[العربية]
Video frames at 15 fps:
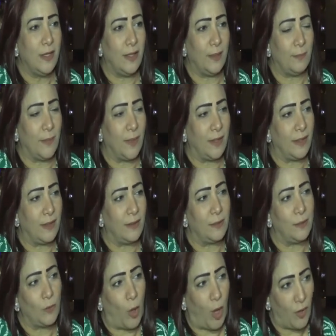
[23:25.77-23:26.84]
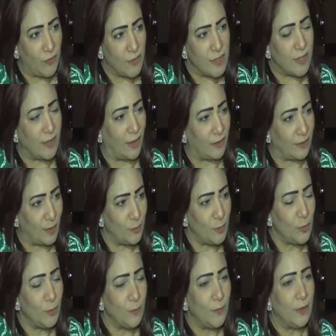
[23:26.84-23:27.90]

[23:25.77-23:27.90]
لما المحافظ يكرمه